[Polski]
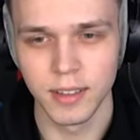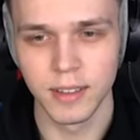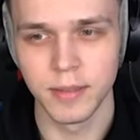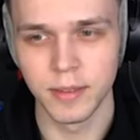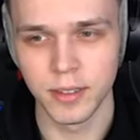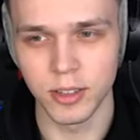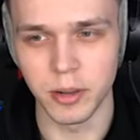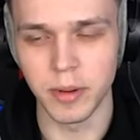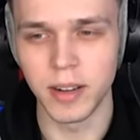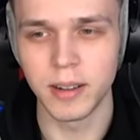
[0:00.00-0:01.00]
Hmm. No
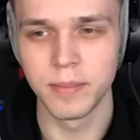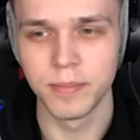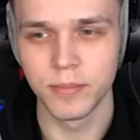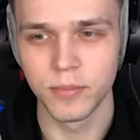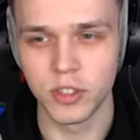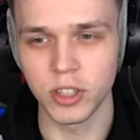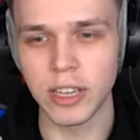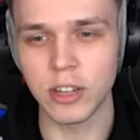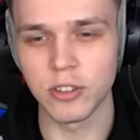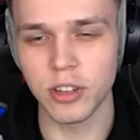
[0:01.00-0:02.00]
dobra. Czy tego